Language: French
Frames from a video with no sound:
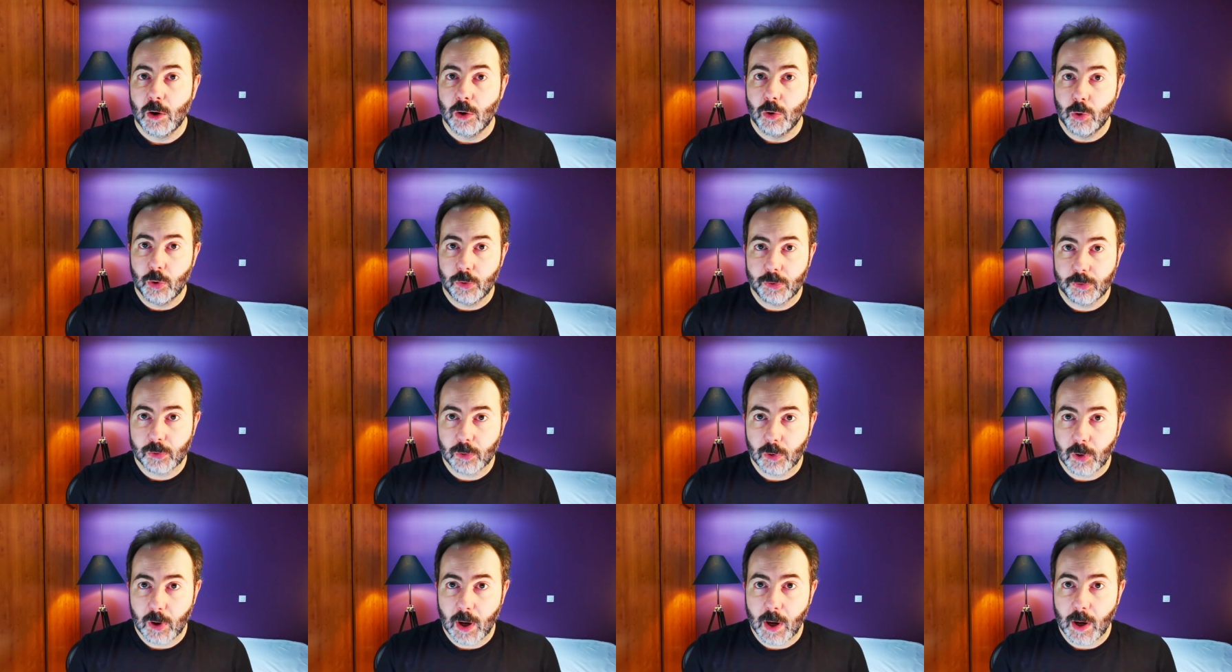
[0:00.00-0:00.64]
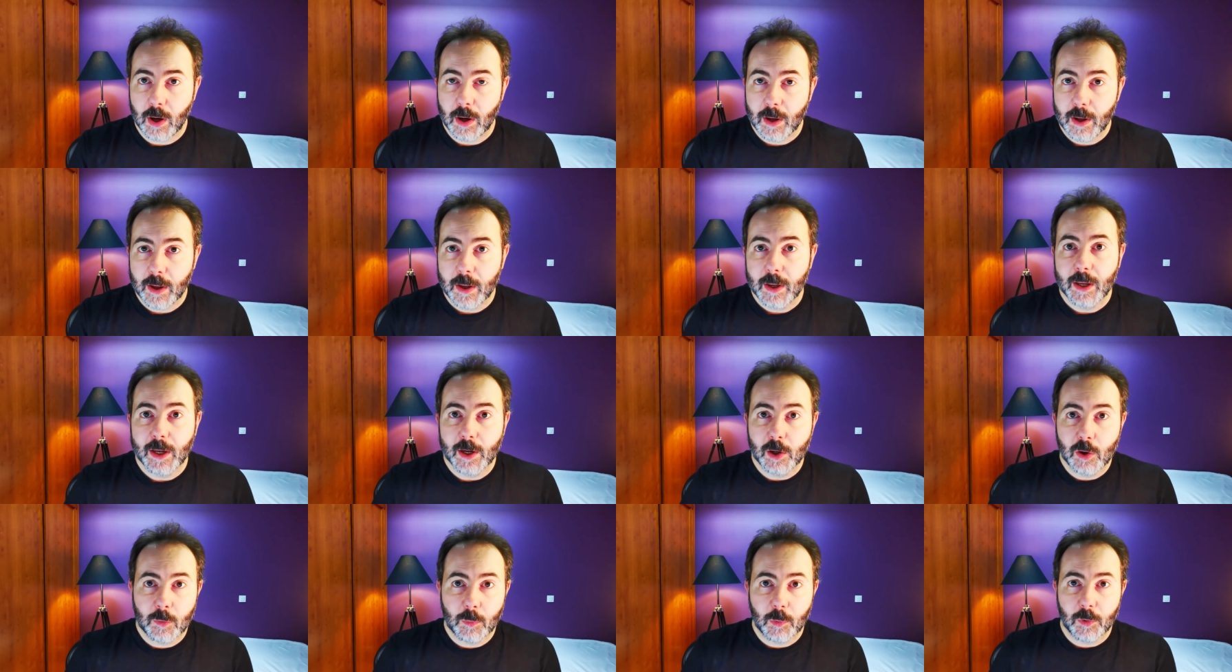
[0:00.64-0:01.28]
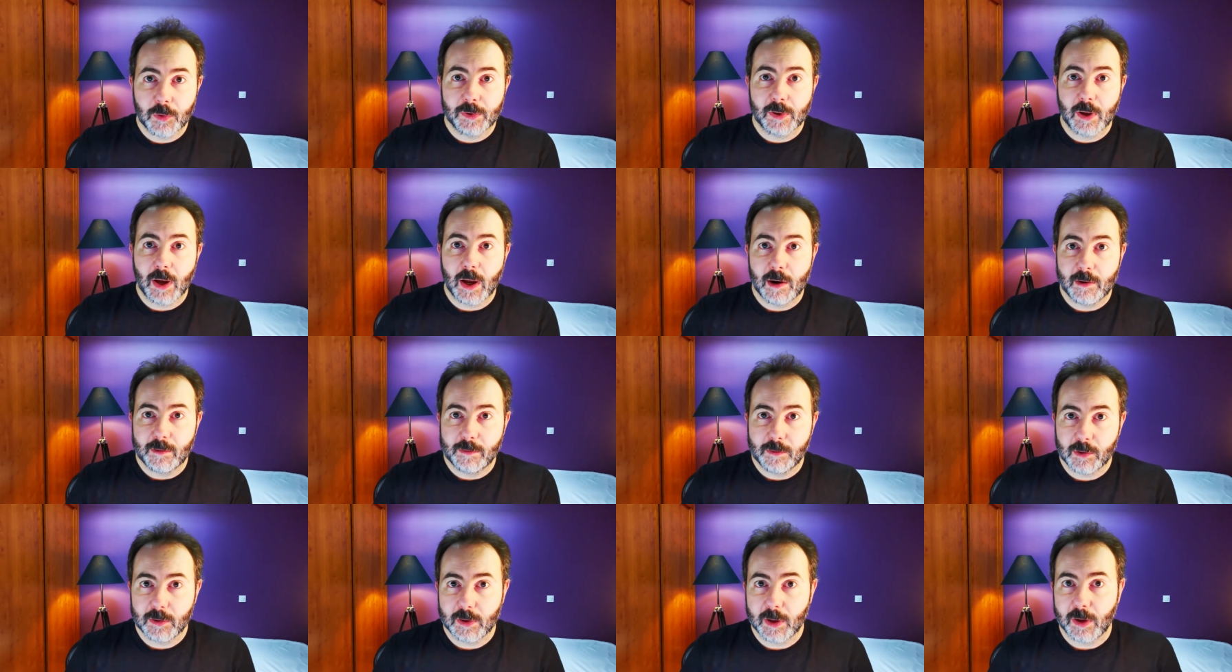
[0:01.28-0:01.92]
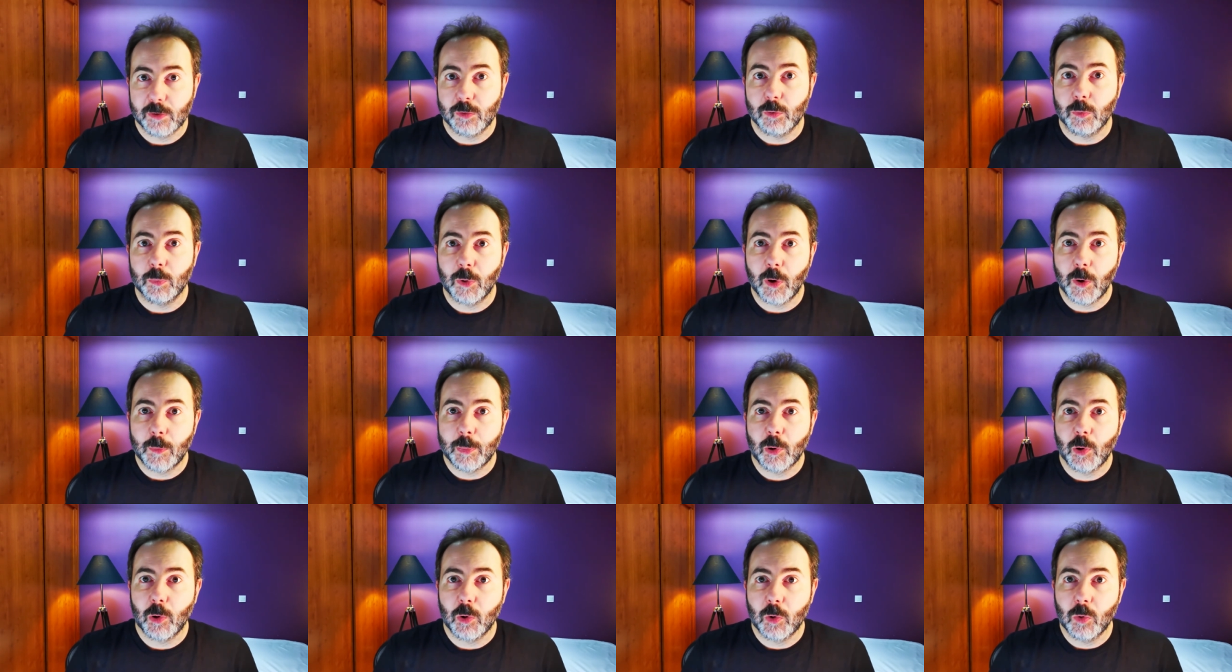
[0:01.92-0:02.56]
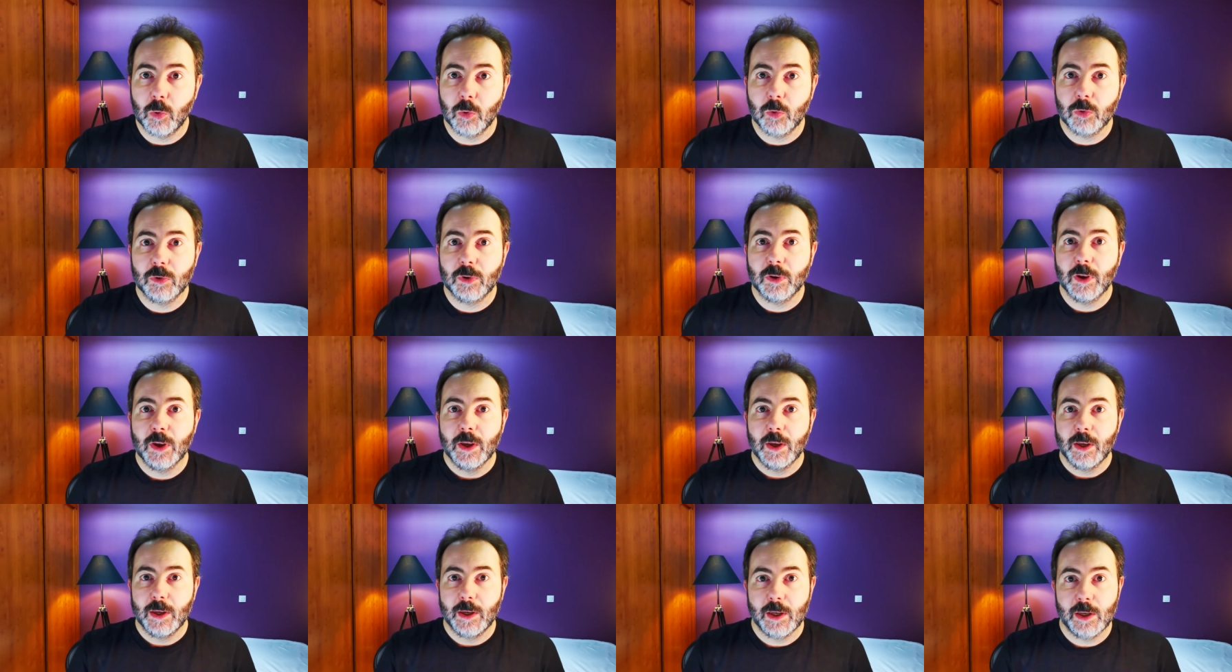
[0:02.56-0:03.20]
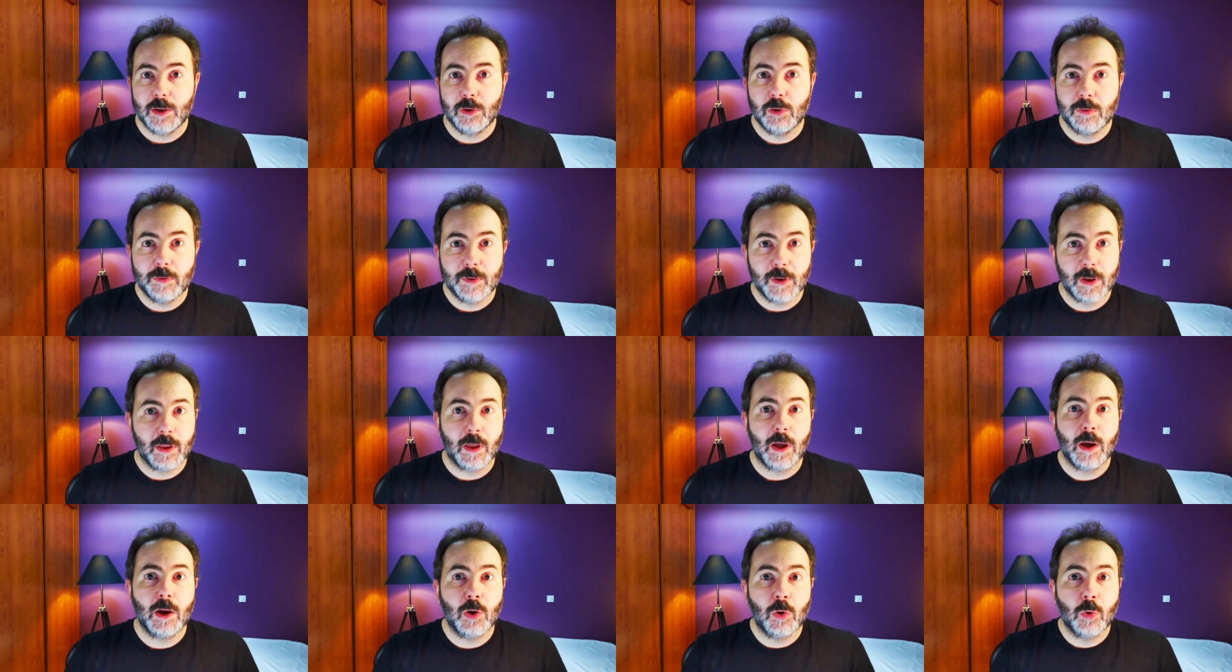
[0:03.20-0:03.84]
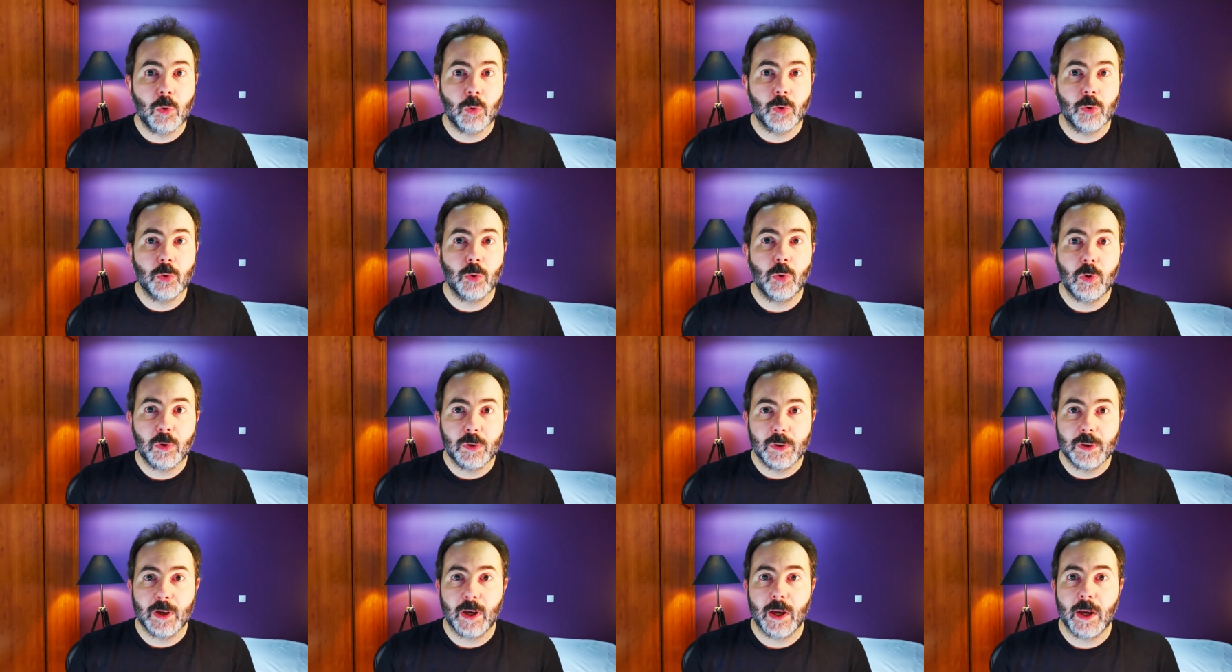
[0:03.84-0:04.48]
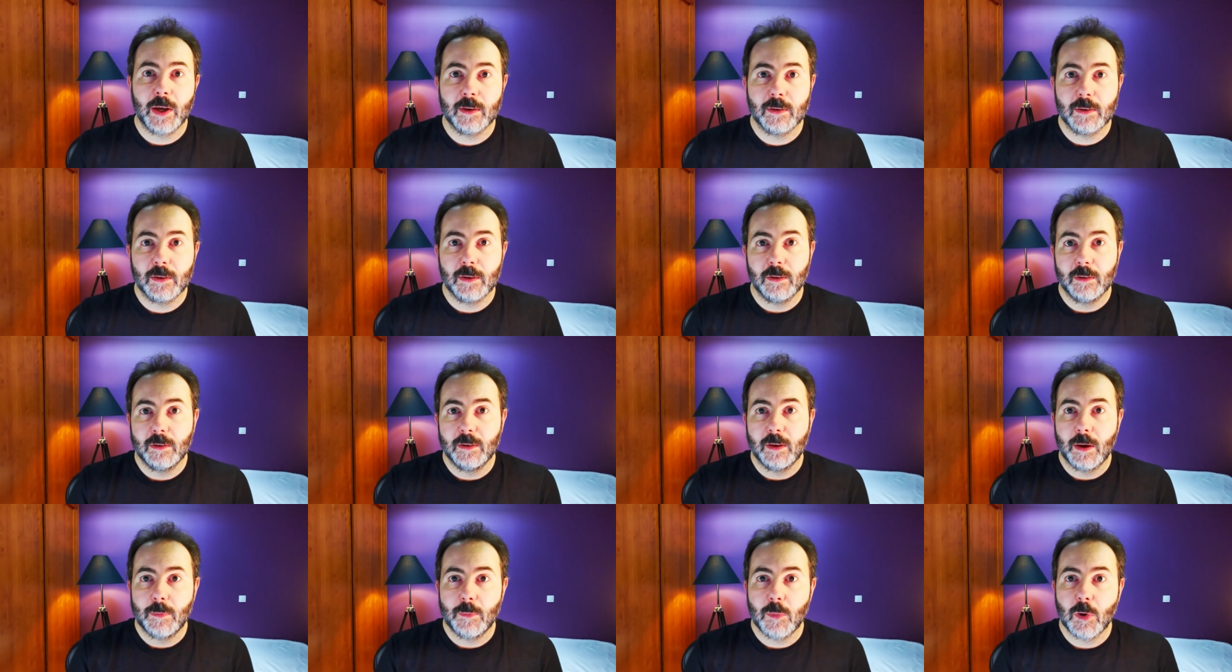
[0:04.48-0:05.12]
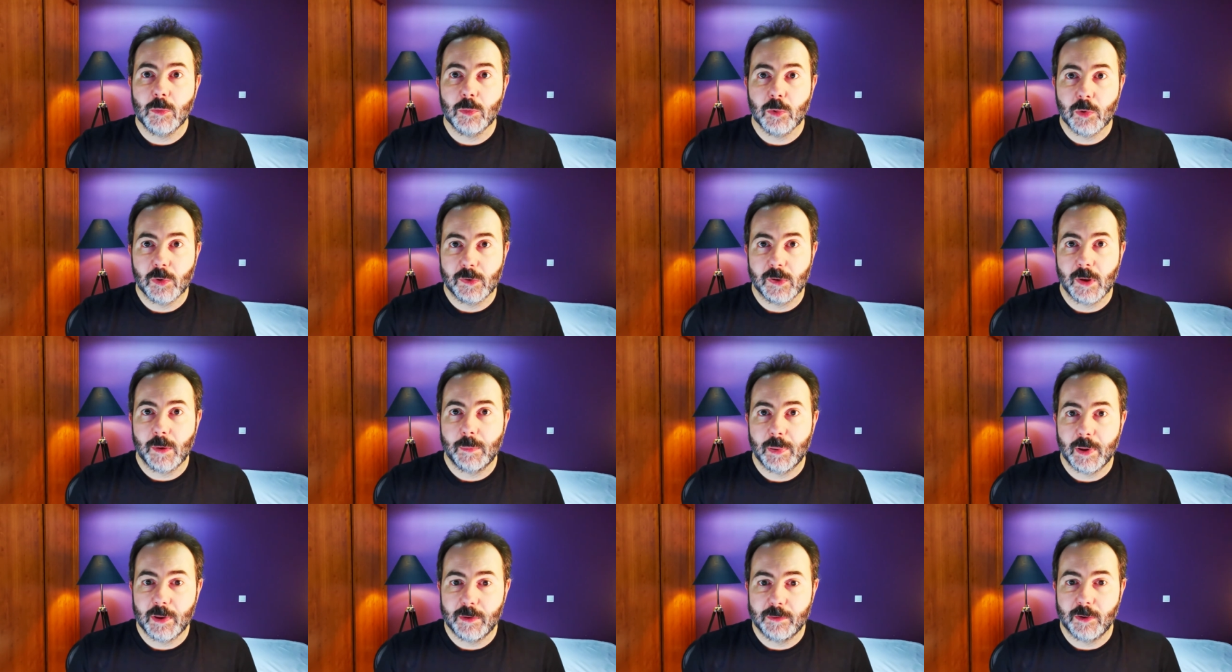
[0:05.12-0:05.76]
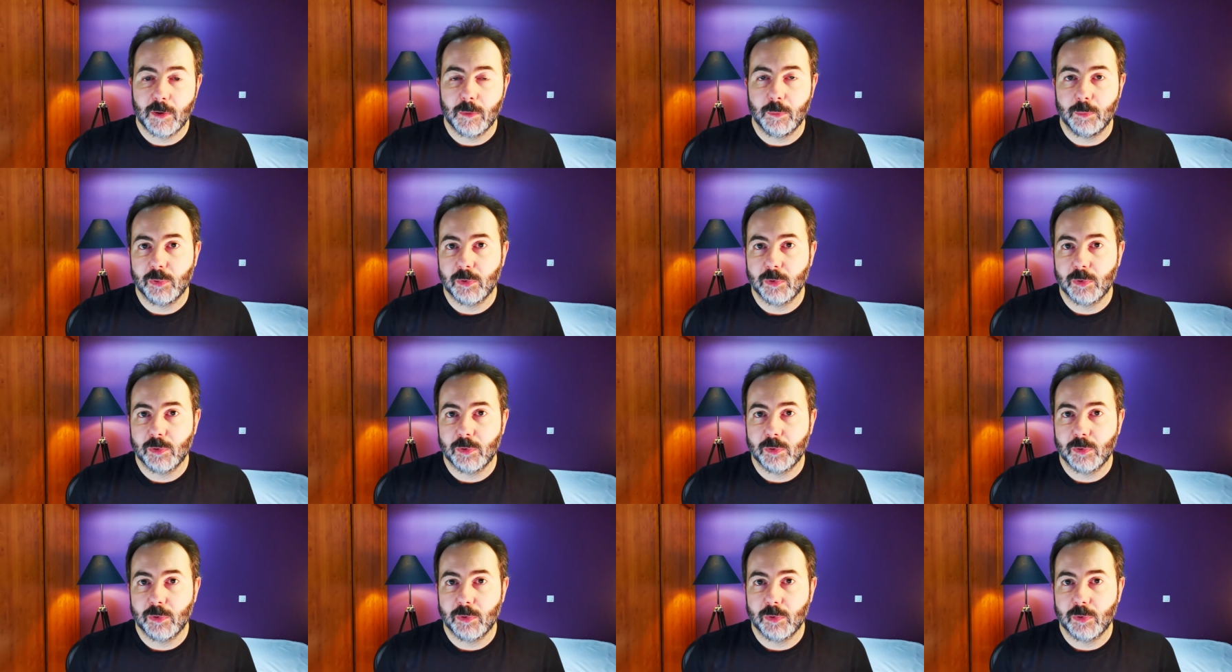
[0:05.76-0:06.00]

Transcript: le saura et commencera à le vendre à son propre compte et deviendra concurrent direct d'un membre de sa plateforme.